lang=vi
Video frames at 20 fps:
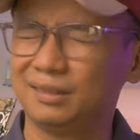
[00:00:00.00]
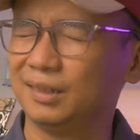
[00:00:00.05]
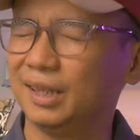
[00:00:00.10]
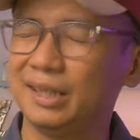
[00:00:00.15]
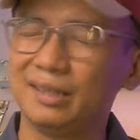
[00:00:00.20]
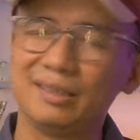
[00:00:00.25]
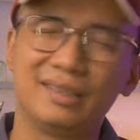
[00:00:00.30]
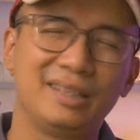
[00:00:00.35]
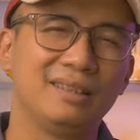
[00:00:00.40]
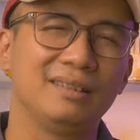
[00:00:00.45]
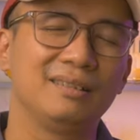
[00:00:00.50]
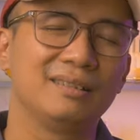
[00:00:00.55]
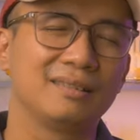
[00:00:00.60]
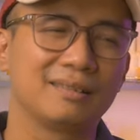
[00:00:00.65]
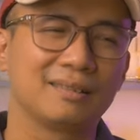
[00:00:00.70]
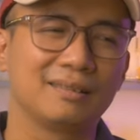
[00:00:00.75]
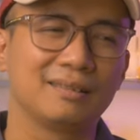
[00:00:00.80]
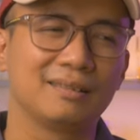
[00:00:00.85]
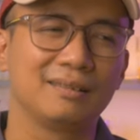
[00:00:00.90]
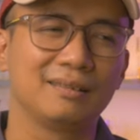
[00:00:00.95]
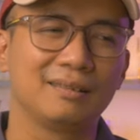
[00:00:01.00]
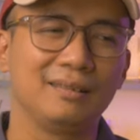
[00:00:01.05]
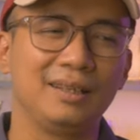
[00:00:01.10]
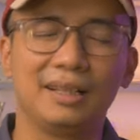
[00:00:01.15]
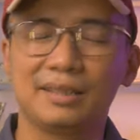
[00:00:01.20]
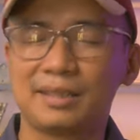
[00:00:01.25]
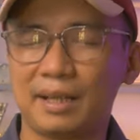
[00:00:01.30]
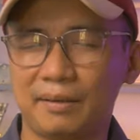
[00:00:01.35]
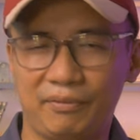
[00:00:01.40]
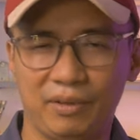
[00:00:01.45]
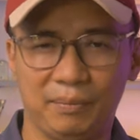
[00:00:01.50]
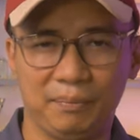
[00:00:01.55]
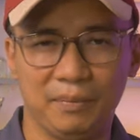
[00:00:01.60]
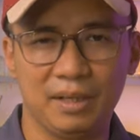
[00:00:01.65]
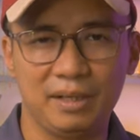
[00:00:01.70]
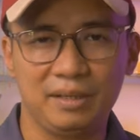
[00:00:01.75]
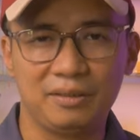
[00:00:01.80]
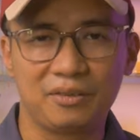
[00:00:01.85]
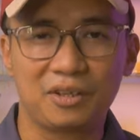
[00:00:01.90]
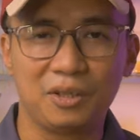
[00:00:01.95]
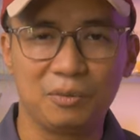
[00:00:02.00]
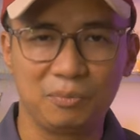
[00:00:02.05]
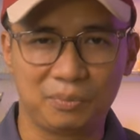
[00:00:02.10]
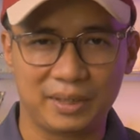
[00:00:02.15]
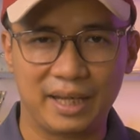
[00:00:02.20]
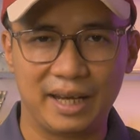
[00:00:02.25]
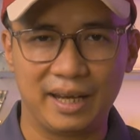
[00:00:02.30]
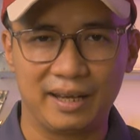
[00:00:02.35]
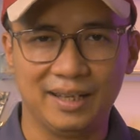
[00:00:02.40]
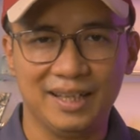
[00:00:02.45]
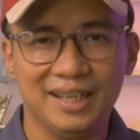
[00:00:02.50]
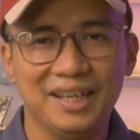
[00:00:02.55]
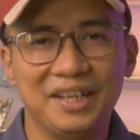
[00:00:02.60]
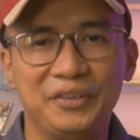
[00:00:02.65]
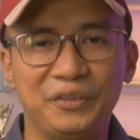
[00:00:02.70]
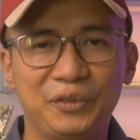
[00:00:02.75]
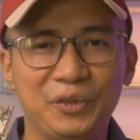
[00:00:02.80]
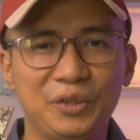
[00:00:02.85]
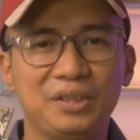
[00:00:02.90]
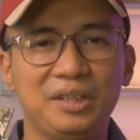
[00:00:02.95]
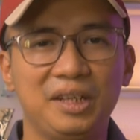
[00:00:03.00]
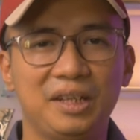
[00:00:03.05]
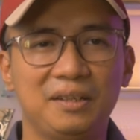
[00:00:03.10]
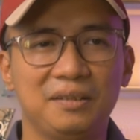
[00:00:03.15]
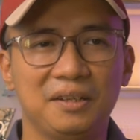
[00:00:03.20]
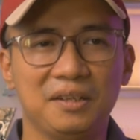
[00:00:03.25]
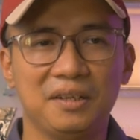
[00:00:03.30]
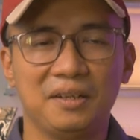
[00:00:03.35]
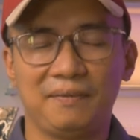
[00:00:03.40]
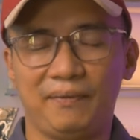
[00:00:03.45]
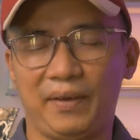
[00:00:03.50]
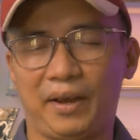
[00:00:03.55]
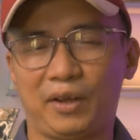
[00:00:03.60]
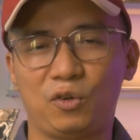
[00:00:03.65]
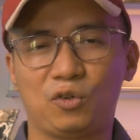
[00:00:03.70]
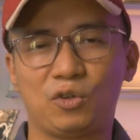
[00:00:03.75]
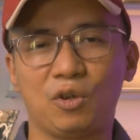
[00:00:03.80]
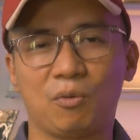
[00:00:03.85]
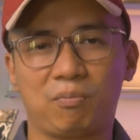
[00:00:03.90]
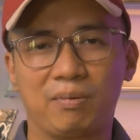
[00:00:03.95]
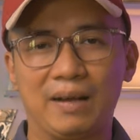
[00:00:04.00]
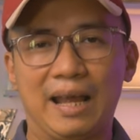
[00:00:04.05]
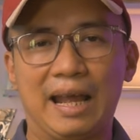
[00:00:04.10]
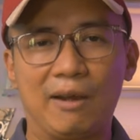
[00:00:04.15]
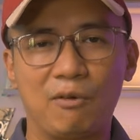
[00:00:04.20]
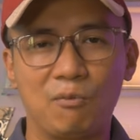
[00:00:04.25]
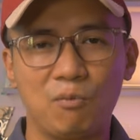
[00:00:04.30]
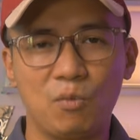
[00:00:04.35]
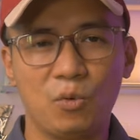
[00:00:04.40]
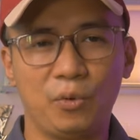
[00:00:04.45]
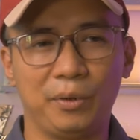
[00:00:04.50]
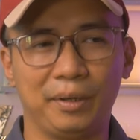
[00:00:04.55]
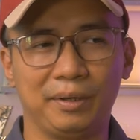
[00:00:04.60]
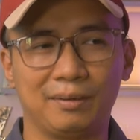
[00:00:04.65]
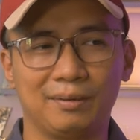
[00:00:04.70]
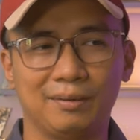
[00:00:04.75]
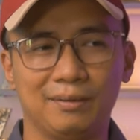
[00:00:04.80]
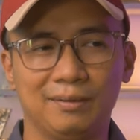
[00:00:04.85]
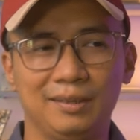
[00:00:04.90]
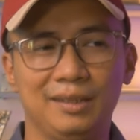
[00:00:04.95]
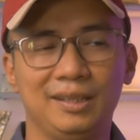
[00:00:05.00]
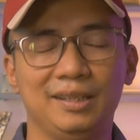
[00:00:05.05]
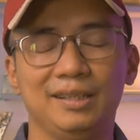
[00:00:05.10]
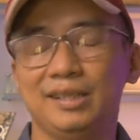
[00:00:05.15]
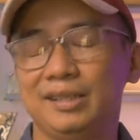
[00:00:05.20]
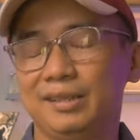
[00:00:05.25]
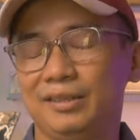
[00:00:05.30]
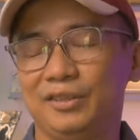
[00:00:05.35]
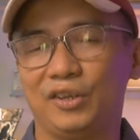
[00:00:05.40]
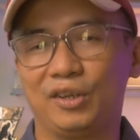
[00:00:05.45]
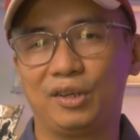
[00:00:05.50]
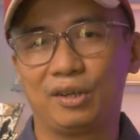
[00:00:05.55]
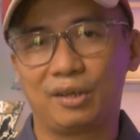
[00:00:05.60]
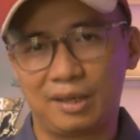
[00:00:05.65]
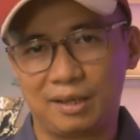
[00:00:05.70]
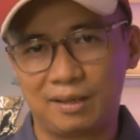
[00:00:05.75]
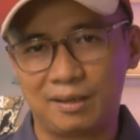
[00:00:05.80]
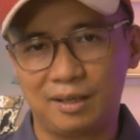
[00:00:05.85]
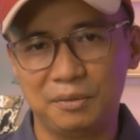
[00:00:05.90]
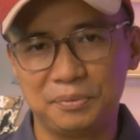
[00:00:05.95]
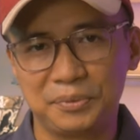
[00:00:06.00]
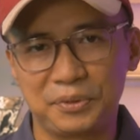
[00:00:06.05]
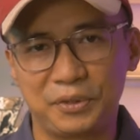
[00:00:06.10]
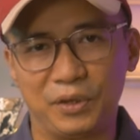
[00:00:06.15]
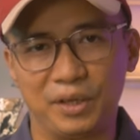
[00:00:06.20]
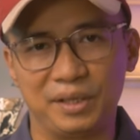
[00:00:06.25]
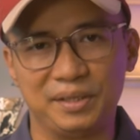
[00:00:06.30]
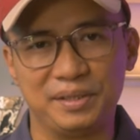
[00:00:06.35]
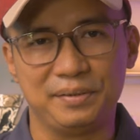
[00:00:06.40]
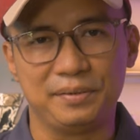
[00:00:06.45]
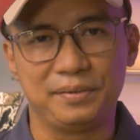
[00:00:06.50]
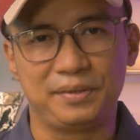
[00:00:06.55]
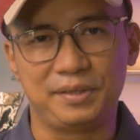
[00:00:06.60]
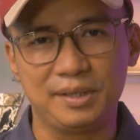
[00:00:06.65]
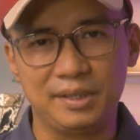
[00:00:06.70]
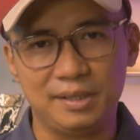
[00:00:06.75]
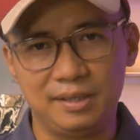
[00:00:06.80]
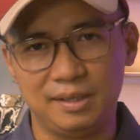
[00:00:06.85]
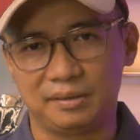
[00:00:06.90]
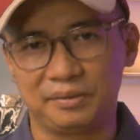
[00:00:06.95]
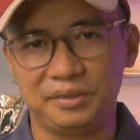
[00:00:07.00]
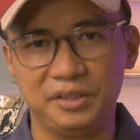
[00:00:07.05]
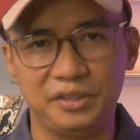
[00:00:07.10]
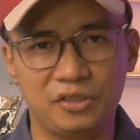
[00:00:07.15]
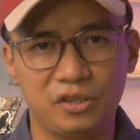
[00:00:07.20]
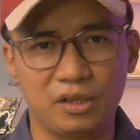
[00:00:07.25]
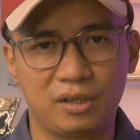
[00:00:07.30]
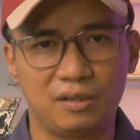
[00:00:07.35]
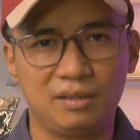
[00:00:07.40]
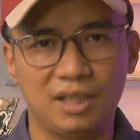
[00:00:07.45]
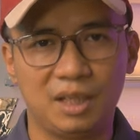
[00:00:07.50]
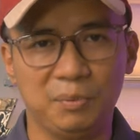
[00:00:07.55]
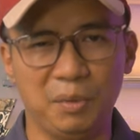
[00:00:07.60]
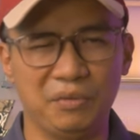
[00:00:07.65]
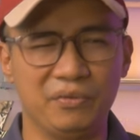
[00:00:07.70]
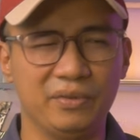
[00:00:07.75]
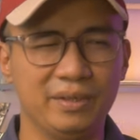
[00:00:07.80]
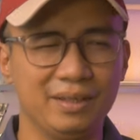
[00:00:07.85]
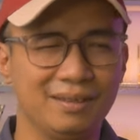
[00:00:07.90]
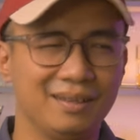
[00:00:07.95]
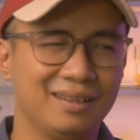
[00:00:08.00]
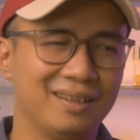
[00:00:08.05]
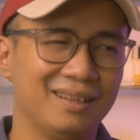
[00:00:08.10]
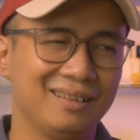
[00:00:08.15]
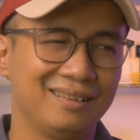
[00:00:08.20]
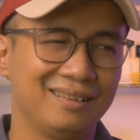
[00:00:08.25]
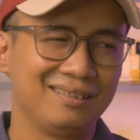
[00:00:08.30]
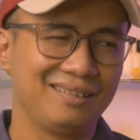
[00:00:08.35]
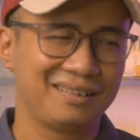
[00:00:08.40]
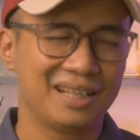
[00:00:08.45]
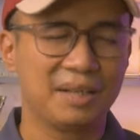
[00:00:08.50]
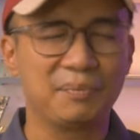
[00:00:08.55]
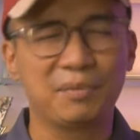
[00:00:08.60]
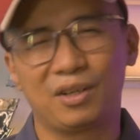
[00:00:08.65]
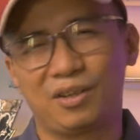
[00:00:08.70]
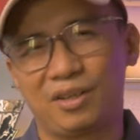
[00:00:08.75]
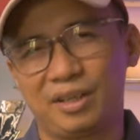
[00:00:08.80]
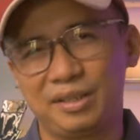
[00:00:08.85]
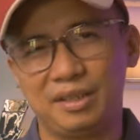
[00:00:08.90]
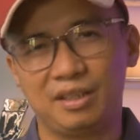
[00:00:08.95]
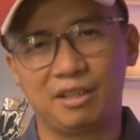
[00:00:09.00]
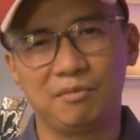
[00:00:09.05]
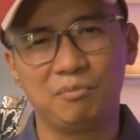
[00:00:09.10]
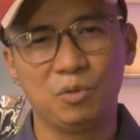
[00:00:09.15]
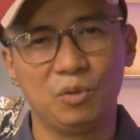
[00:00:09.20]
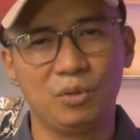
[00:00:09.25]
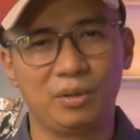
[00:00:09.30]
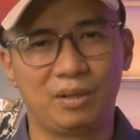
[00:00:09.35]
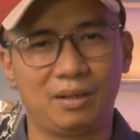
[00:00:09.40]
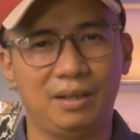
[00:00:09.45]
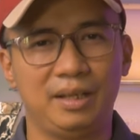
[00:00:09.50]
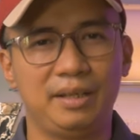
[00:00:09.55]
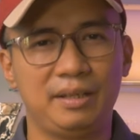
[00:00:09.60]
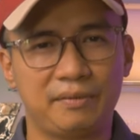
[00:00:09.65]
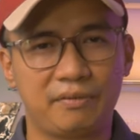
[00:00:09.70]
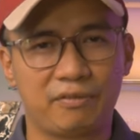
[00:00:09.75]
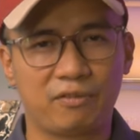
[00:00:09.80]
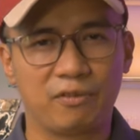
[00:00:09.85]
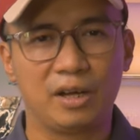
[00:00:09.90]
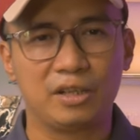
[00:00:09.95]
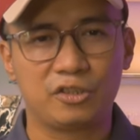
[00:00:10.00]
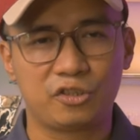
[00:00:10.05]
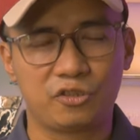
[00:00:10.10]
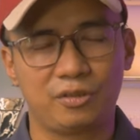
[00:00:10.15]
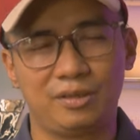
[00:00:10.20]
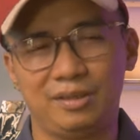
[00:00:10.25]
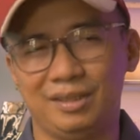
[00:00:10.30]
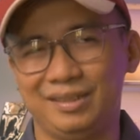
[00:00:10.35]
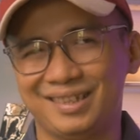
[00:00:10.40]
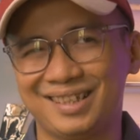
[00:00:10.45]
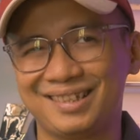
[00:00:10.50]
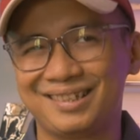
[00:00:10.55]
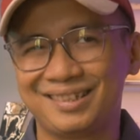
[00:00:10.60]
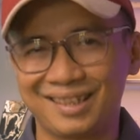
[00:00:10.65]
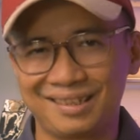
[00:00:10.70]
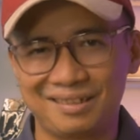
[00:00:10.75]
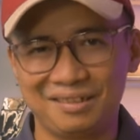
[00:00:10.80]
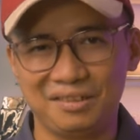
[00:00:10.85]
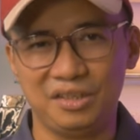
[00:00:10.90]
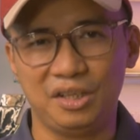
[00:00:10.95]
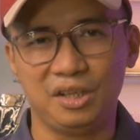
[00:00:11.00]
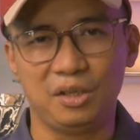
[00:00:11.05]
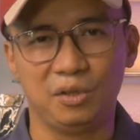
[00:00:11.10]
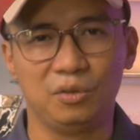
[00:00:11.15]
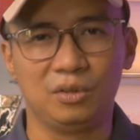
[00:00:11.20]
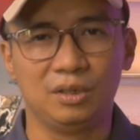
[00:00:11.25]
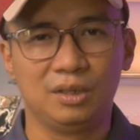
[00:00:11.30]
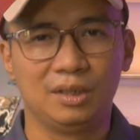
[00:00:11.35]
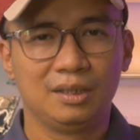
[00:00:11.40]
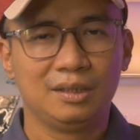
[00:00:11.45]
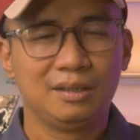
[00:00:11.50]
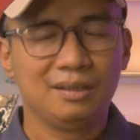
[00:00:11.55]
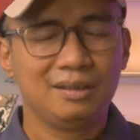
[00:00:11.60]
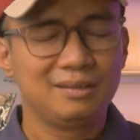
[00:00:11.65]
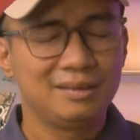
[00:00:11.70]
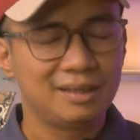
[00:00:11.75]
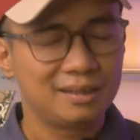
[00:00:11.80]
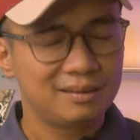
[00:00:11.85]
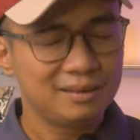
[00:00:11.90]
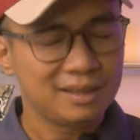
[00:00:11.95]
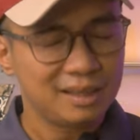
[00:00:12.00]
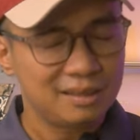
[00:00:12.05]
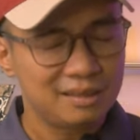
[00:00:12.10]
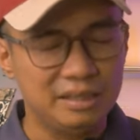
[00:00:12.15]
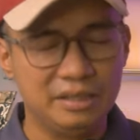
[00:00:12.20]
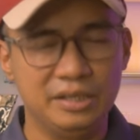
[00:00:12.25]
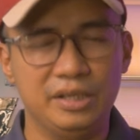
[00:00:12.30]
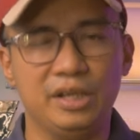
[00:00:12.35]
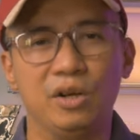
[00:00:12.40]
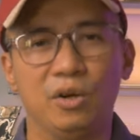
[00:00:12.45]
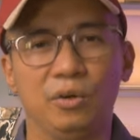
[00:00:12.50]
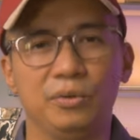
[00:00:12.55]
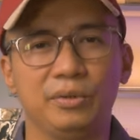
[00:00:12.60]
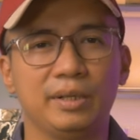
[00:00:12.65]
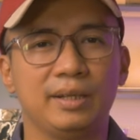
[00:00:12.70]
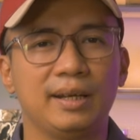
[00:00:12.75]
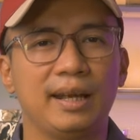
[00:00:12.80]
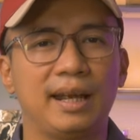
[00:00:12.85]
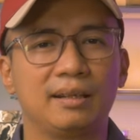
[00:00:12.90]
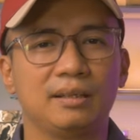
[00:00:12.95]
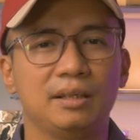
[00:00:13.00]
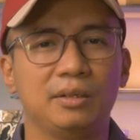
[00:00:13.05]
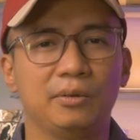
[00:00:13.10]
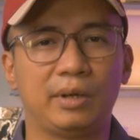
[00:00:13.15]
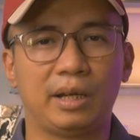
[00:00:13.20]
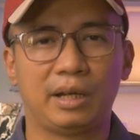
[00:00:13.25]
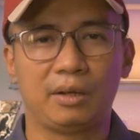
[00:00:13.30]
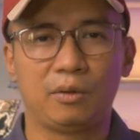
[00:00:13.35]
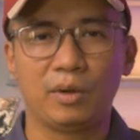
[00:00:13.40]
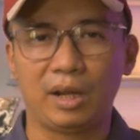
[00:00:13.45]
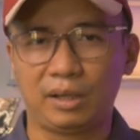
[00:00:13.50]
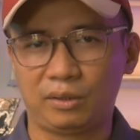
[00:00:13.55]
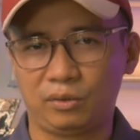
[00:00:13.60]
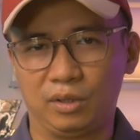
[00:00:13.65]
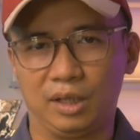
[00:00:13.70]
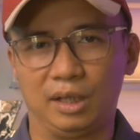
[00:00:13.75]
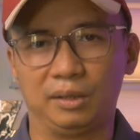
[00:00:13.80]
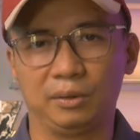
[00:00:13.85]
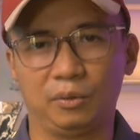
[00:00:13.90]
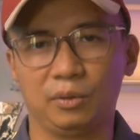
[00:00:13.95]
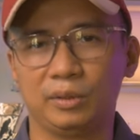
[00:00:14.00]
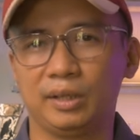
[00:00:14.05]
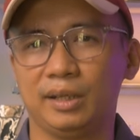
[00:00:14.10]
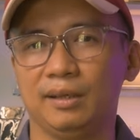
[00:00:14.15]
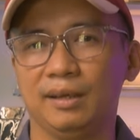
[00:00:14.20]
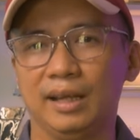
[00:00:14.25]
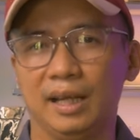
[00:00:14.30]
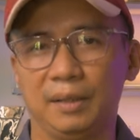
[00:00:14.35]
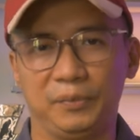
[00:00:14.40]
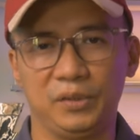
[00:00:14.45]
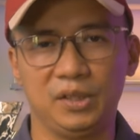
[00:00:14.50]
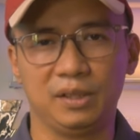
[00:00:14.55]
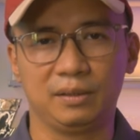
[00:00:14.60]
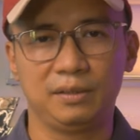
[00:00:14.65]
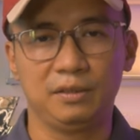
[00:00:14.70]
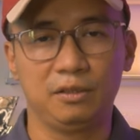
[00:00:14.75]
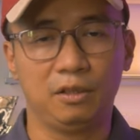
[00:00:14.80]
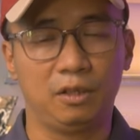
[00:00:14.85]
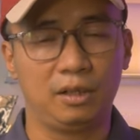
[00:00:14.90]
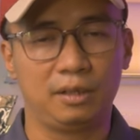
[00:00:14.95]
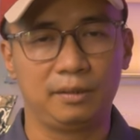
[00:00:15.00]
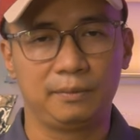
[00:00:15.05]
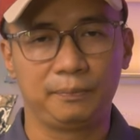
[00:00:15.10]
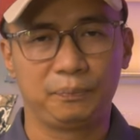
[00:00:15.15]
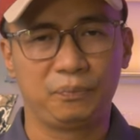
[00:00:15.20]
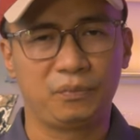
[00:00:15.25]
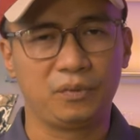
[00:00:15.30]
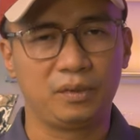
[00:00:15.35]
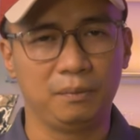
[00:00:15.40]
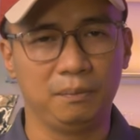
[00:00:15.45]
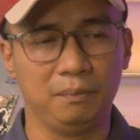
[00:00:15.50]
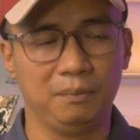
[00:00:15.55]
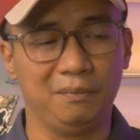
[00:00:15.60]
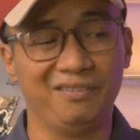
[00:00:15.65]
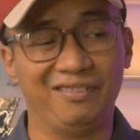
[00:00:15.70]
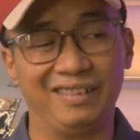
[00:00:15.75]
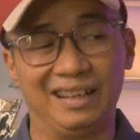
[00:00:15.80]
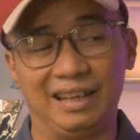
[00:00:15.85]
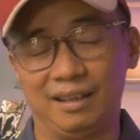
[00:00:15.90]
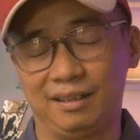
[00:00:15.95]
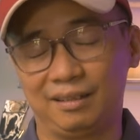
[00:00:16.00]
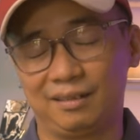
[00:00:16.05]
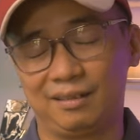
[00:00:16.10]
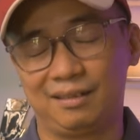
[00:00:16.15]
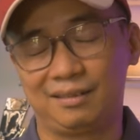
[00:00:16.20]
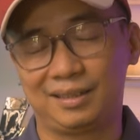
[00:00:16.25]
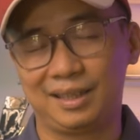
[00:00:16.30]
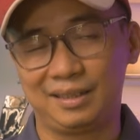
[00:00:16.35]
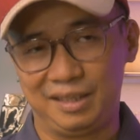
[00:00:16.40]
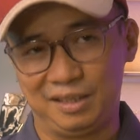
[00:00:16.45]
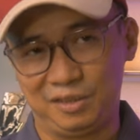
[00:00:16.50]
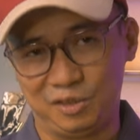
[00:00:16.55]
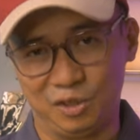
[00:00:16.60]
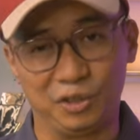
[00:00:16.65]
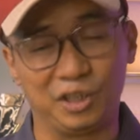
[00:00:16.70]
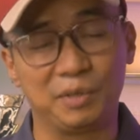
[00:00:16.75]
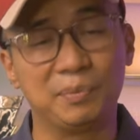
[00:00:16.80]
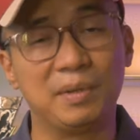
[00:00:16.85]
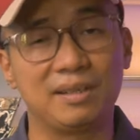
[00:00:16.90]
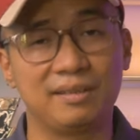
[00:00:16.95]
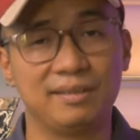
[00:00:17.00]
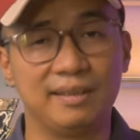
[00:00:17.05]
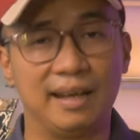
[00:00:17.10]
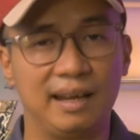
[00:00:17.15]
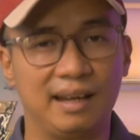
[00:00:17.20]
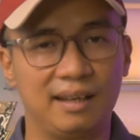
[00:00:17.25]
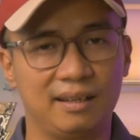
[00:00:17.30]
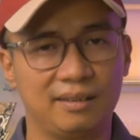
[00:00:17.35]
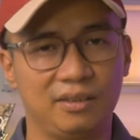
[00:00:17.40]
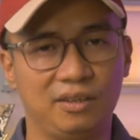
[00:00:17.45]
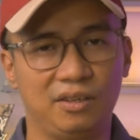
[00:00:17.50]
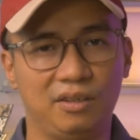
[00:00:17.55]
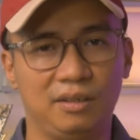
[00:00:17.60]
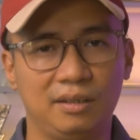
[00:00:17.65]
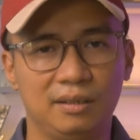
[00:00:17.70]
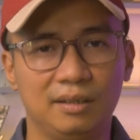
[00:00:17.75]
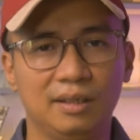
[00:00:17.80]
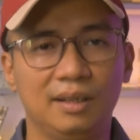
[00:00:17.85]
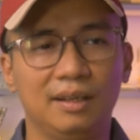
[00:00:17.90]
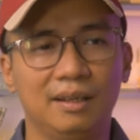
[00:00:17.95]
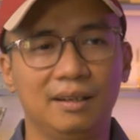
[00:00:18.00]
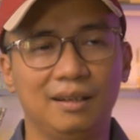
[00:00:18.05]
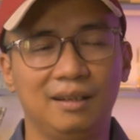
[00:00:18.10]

đấy thì những cái sản phẩm đấy nó không tệ tuy nhiên về cái độ độc đáo mùi thì nó đã không còn giữ được như trước nữa bởi vì thực tế mà nói những cái mùi clean and fresh thì rất rất nhiều rất rất nhiều những hãng nước hoa hoàn toàn có thể làm được như họ và tất nhiên rồi cái mức giá nó